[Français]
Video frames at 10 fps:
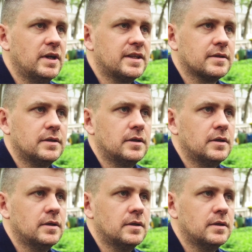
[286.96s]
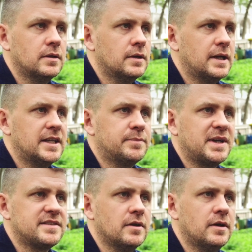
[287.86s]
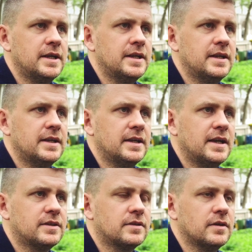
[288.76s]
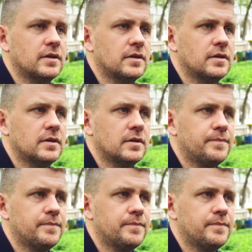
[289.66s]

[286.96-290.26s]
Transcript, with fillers: être euh, être patient et être euh,